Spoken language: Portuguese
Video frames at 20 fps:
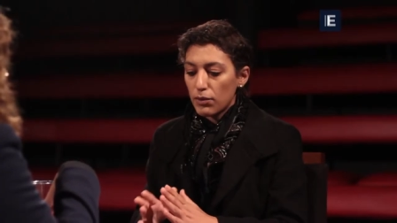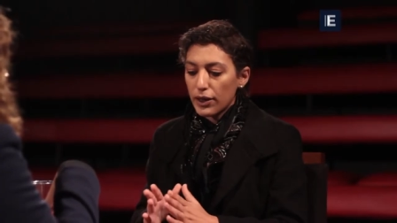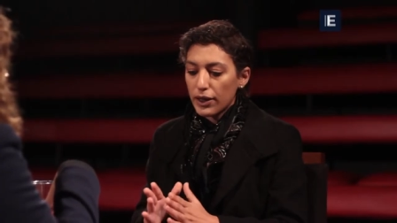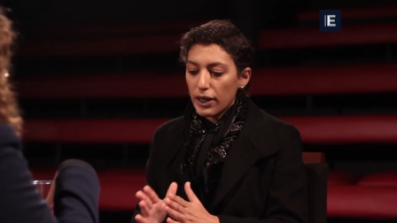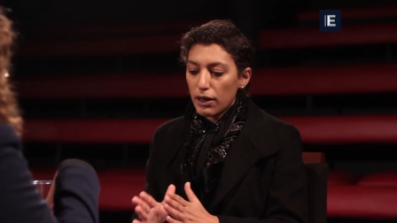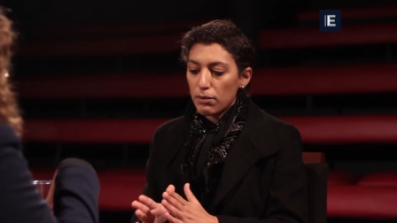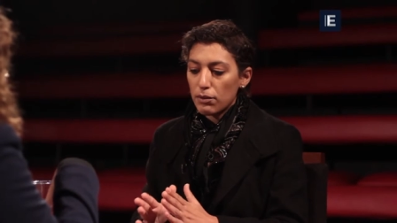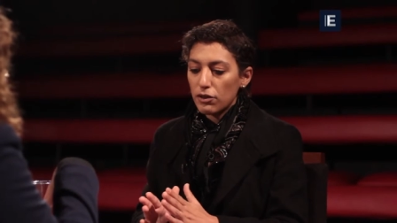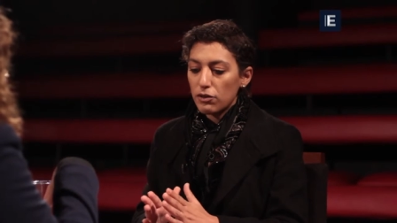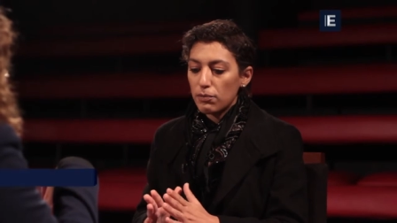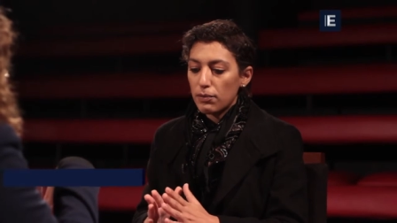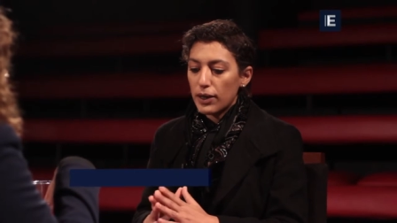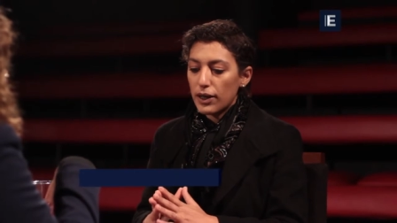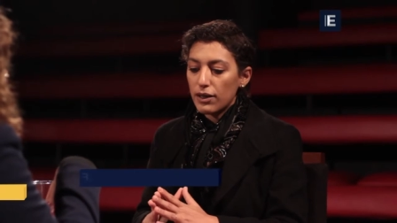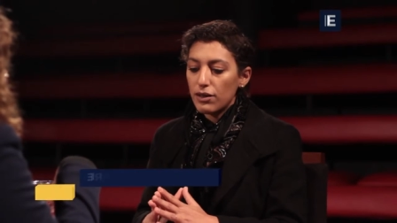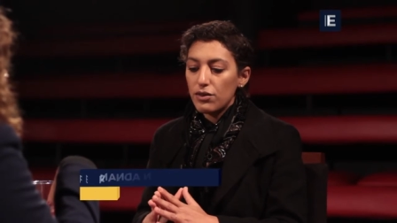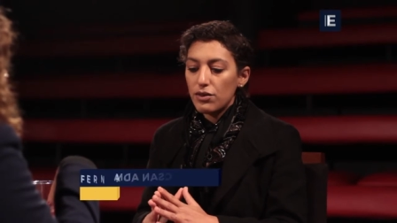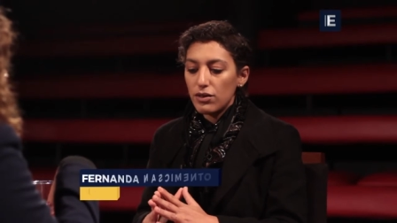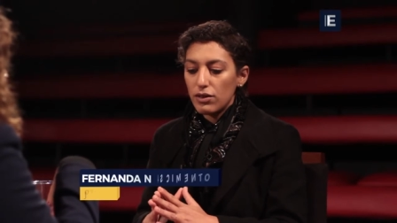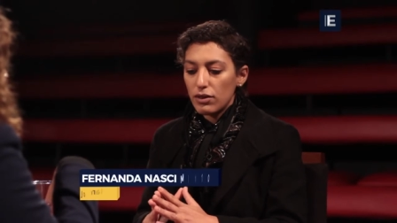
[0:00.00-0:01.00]
uma quebra de
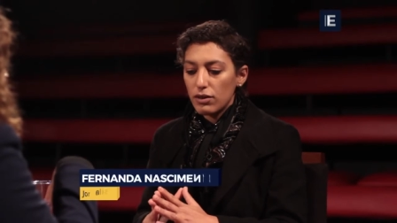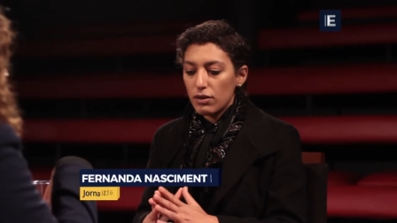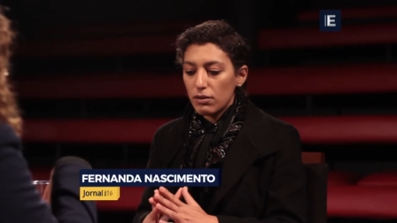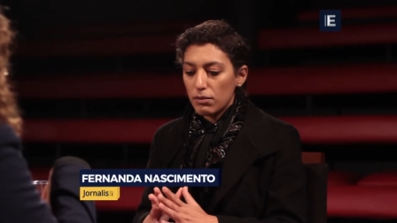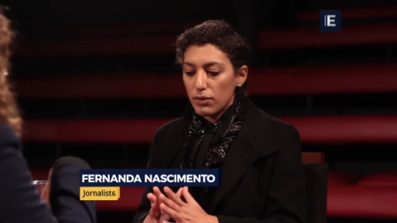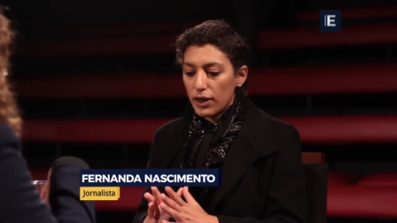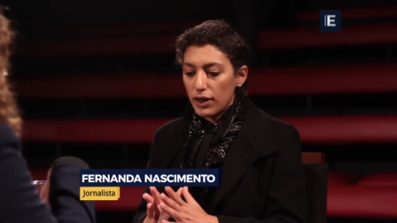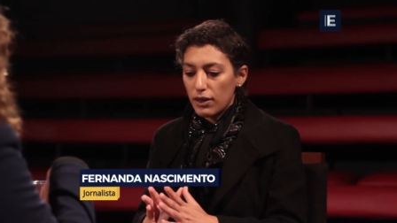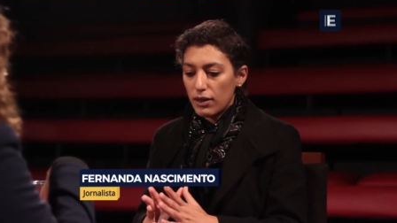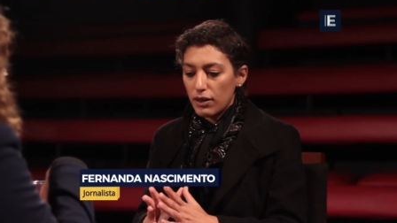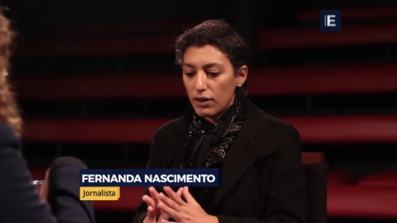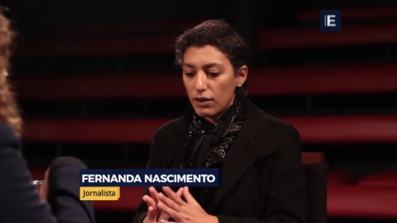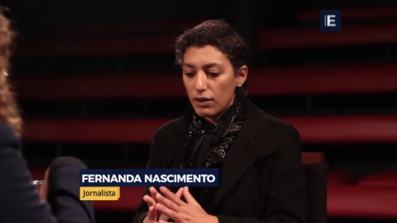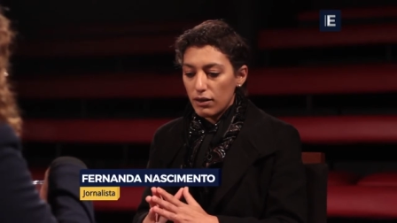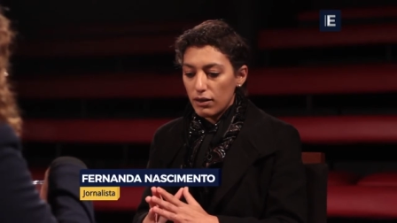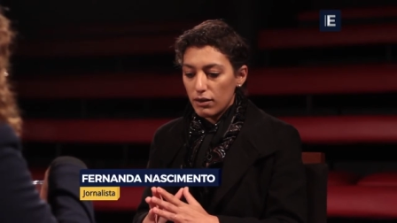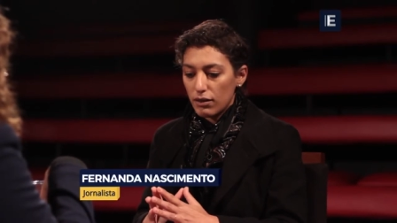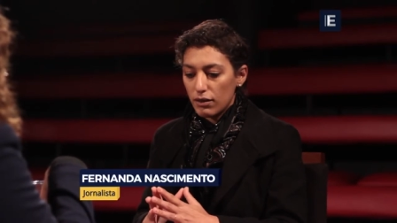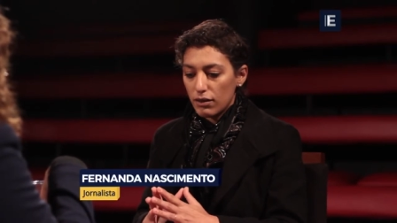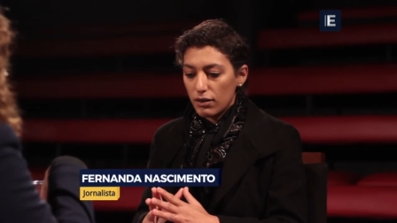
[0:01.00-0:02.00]
paradigma
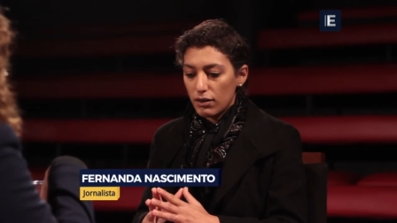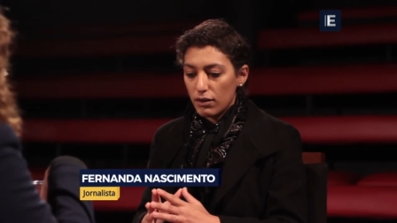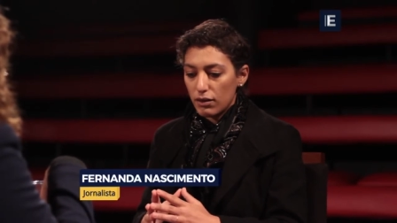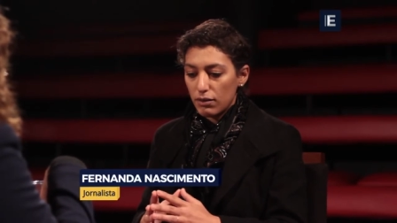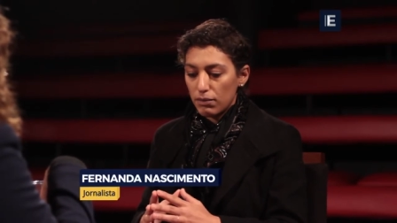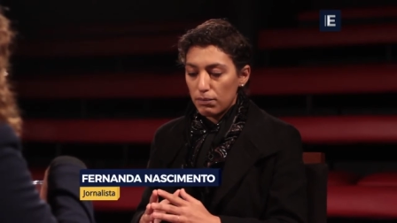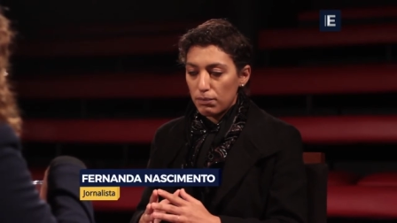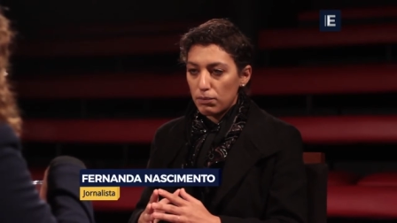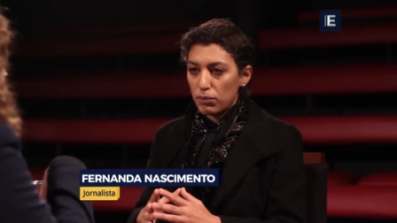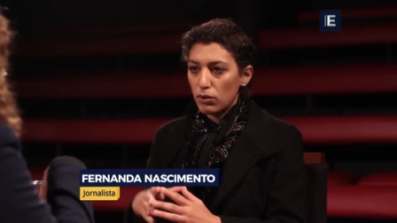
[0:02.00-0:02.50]
ali uh,